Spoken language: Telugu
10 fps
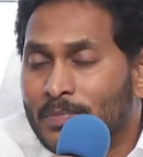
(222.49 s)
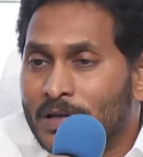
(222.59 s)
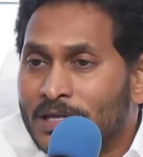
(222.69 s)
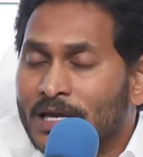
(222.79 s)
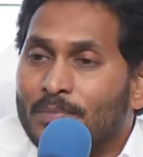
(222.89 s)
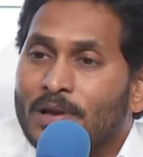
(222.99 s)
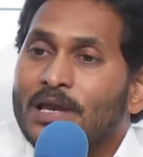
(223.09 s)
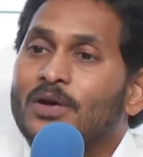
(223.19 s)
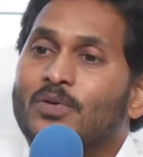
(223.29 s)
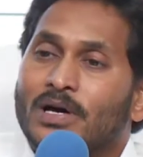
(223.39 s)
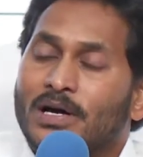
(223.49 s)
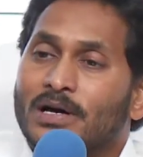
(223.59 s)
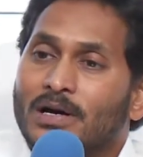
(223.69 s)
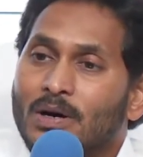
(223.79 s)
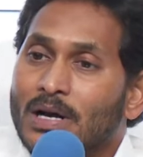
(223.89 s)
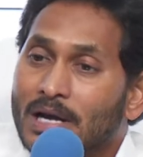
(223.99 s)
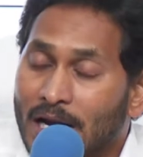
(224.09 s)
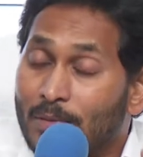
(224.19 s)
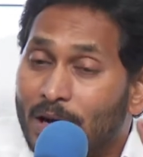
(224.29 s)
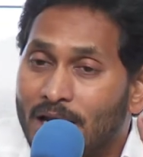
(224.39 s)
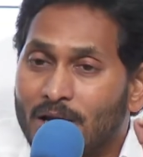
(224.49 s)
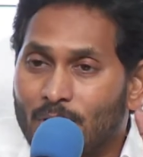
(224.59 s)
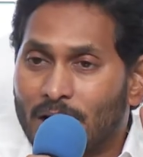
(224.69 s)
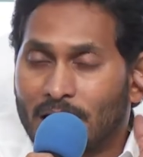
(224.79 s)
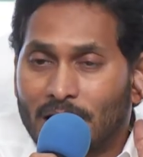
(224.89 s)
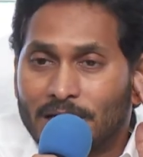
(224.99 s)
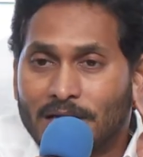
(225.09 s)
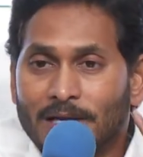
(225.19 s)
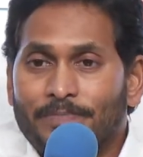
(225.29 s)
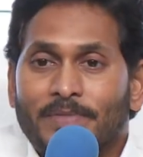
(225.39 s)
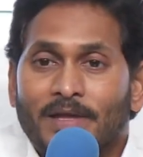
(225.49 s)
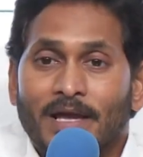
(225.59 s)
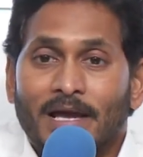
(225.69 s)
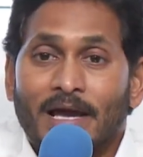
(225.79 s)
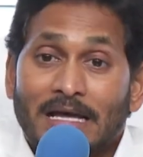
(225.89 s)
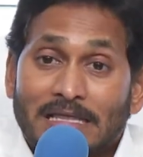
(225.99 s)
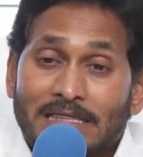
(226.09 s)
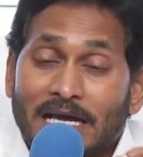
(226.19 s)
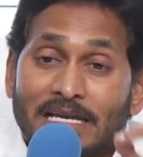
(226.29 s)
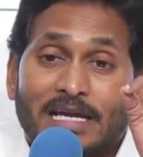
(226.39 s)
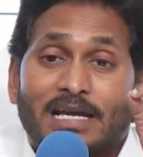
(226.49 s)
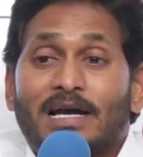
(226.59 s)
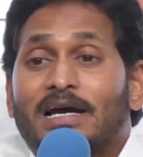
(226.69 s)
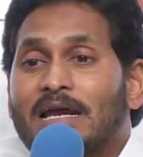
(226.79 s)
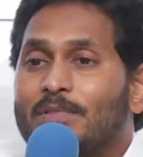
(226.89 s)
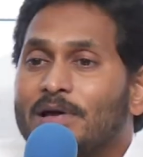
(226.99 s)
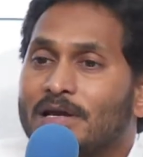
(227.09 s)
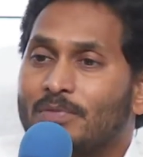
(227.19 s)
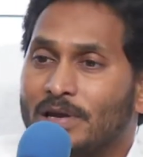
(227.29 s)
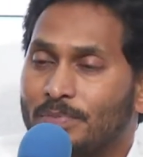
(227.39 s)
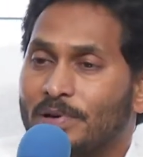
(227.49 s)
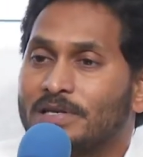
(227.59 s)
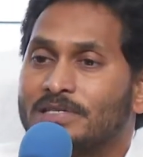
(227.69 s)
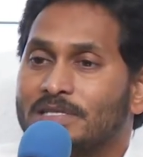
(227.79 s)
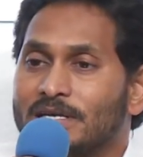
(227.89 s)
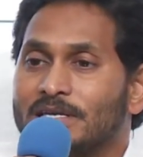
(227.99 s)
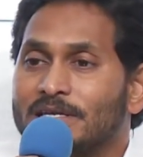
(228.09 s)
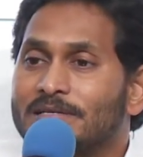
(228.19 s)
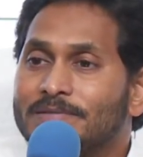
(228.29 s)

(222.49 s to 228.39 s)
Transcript: ప్రతి ఎమ్మెల్యే కూడా గ్రామాలకు వెళ్ళాలంటే ధైర్యంగా గ్రామాలకు వెళ్ళే పరిస్థితి అని